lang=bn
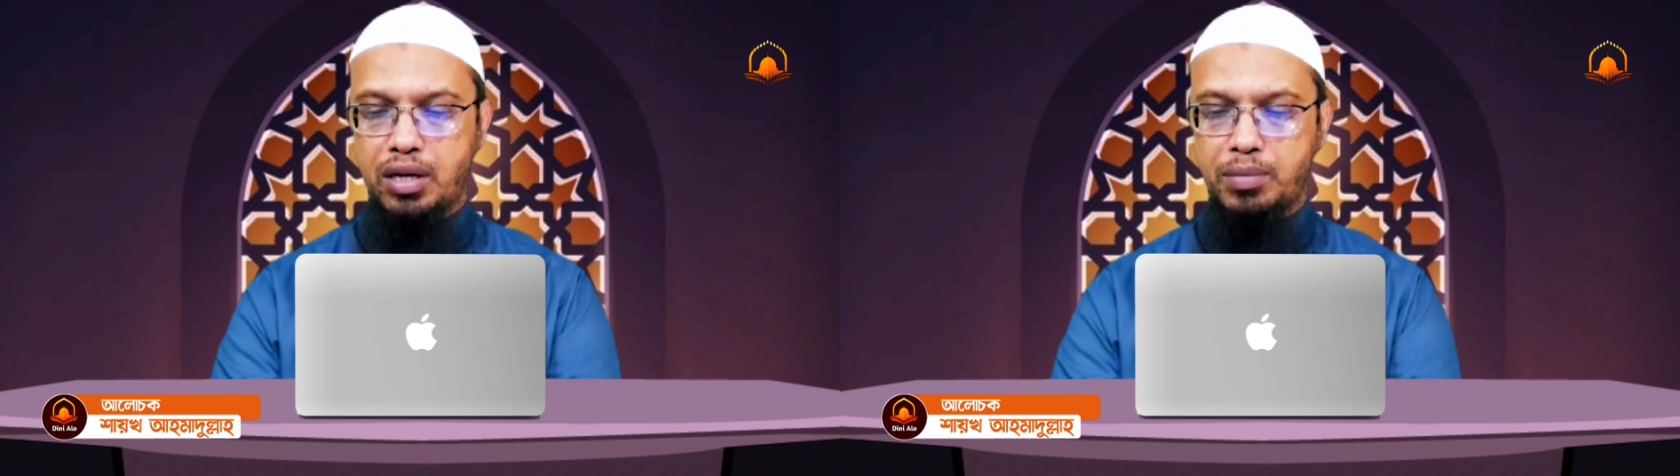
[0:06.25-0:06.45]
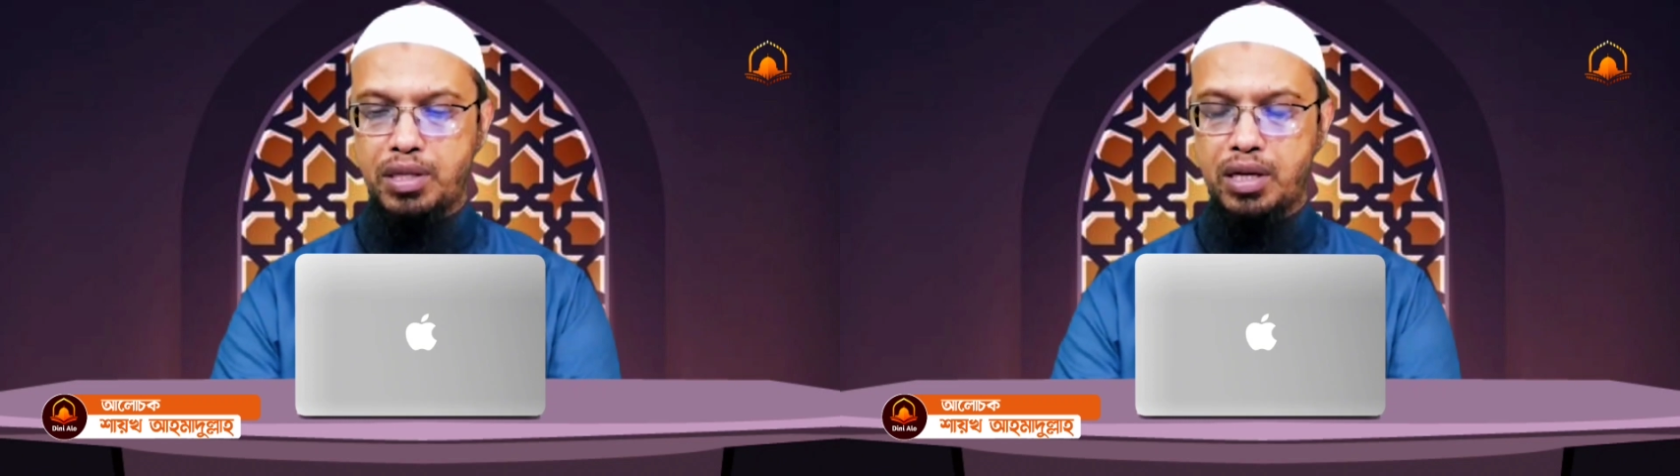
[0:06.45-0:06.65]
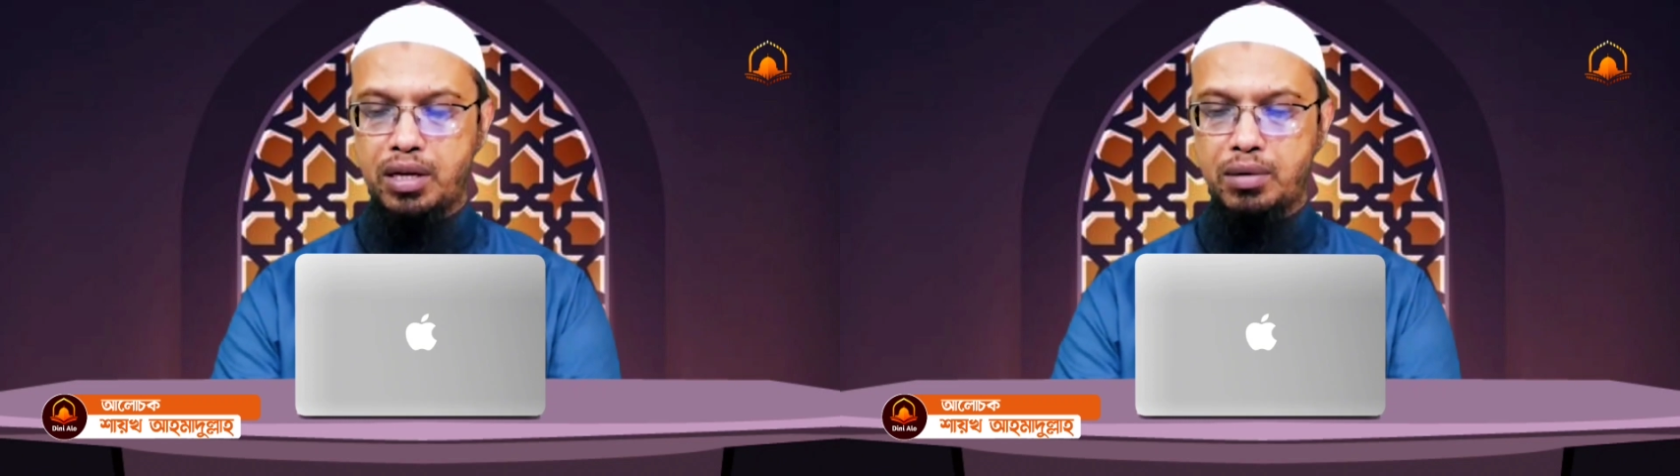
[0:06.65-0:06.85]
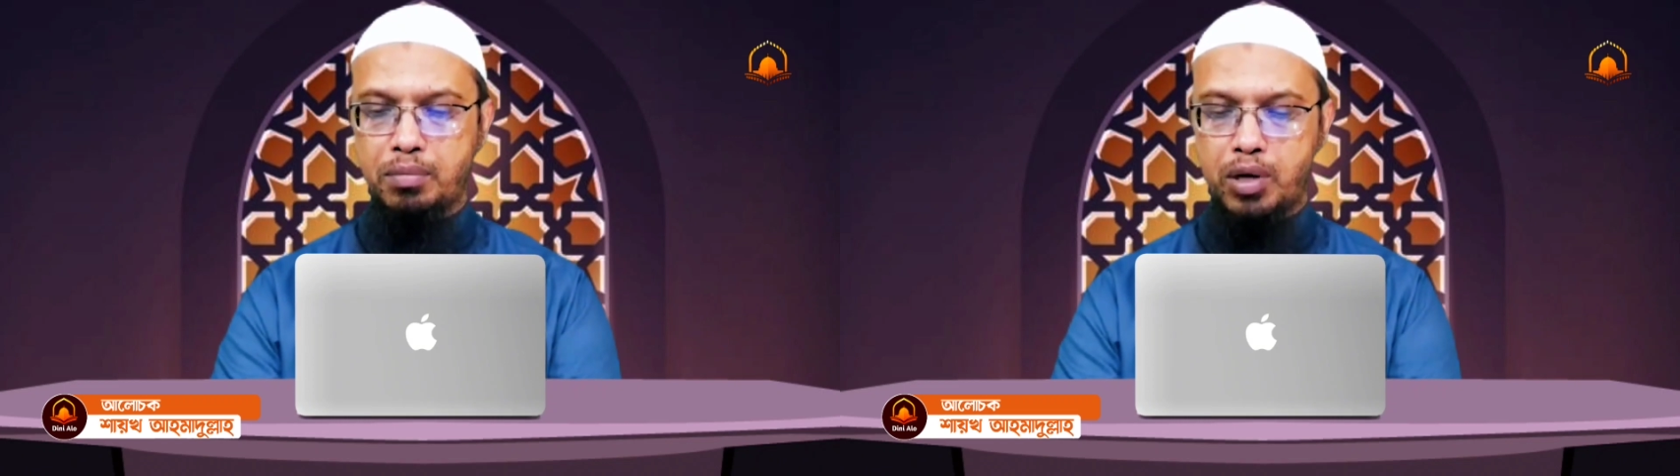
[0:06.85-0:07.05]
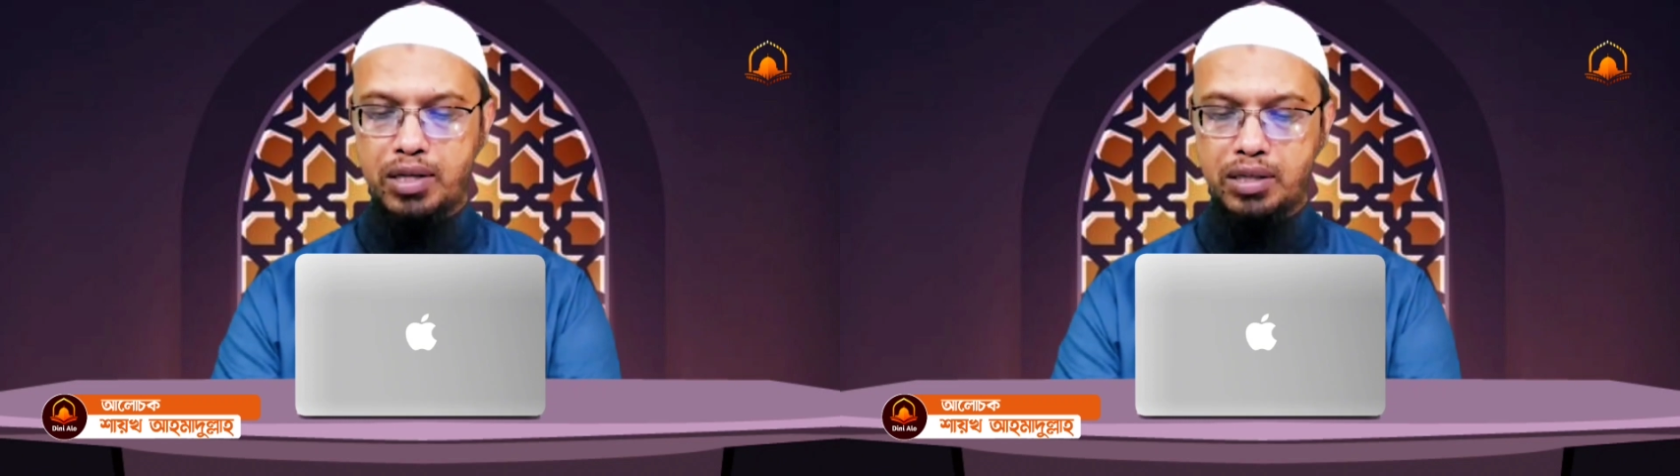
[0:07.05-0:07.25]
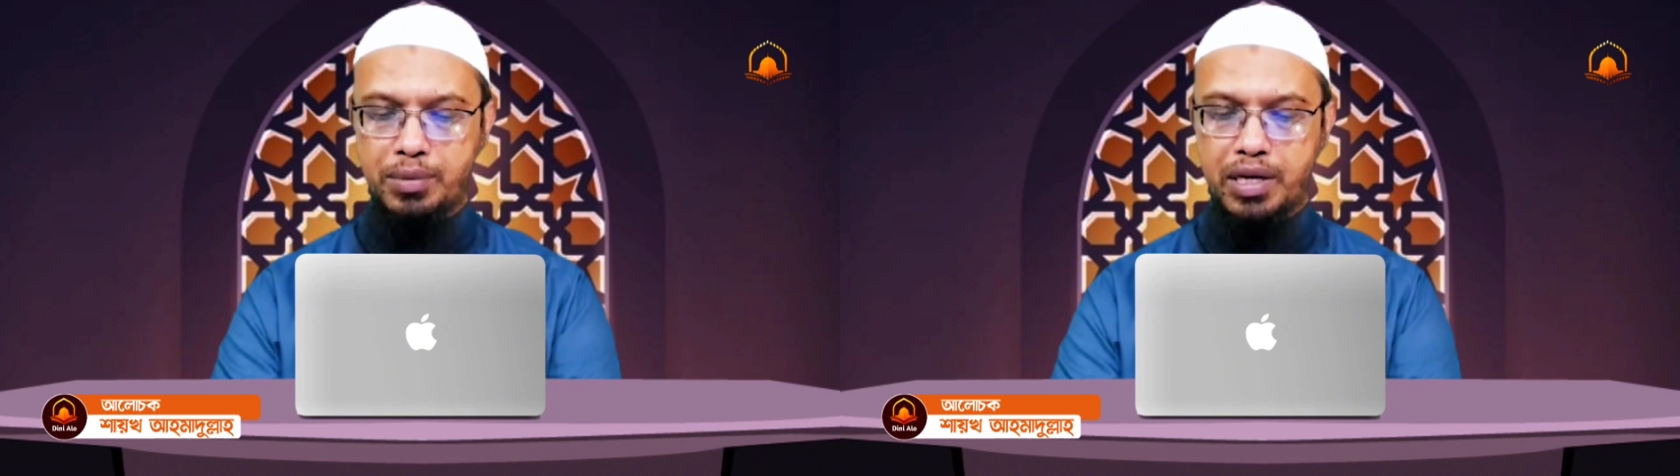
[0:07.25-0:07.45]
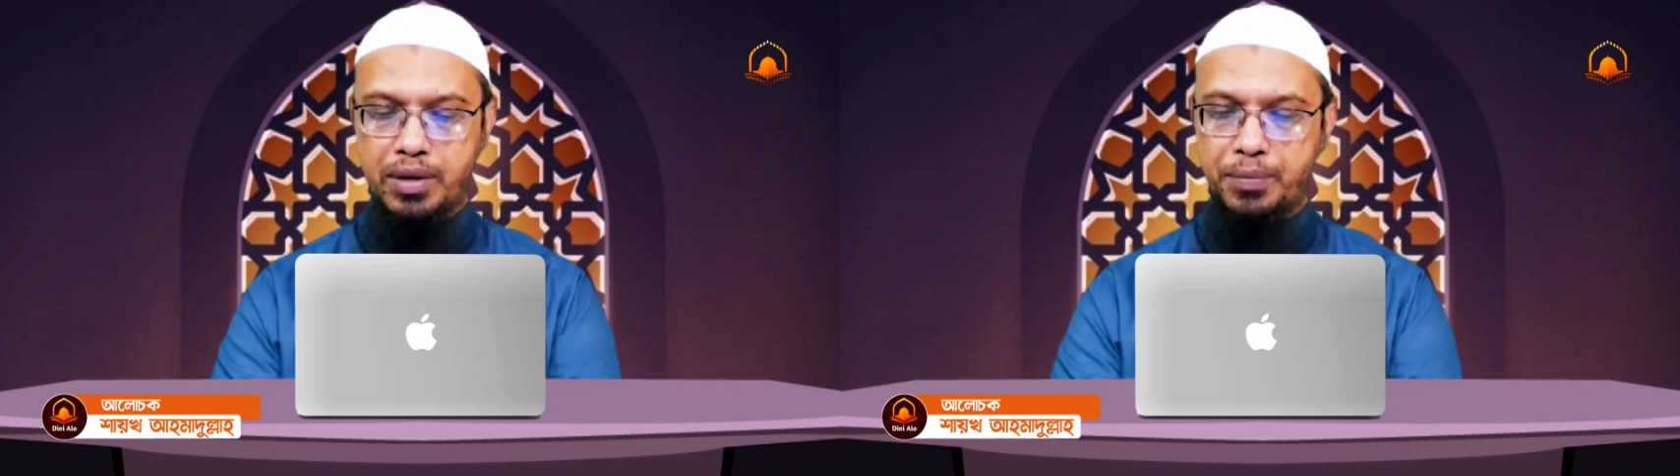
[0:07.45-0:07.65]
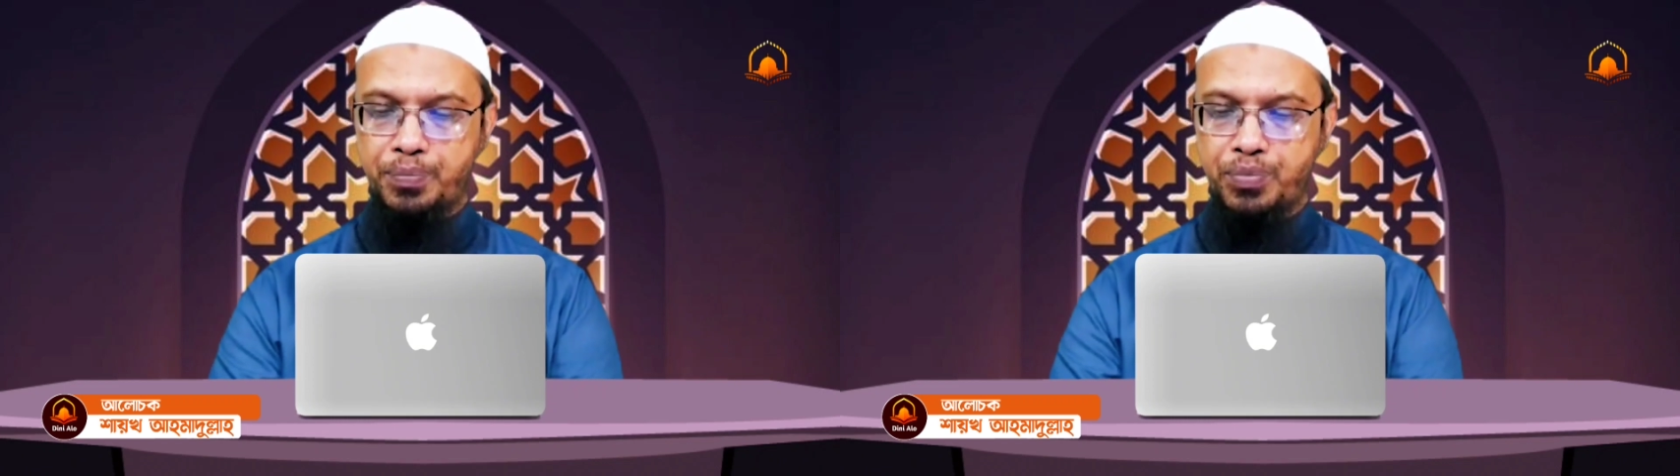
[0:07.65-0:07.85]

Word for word: হামিদা বলা যাবে না